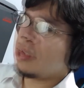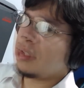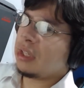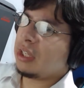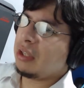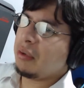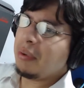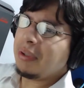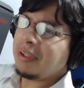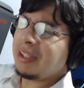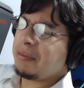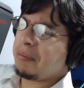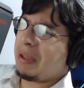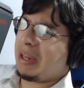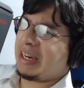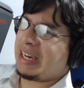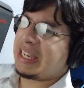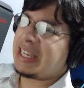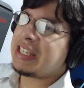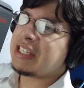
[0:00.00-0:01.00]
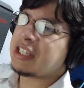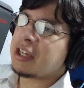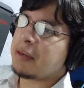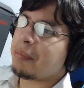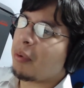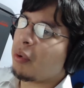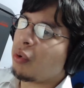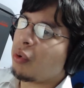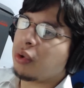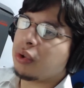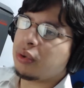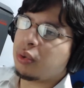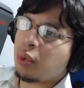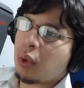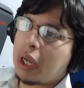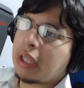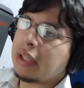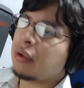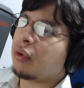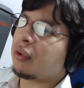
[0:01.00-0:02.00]
y no haces berrinche por unos
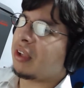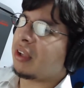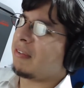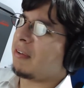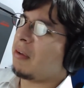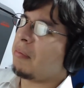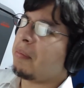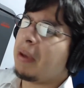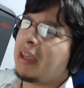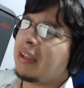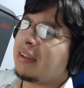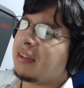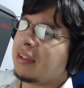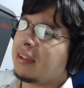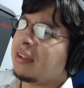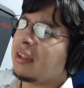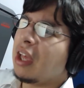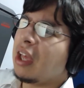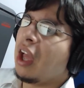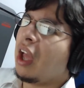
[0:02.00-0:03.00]
cuantos FPS,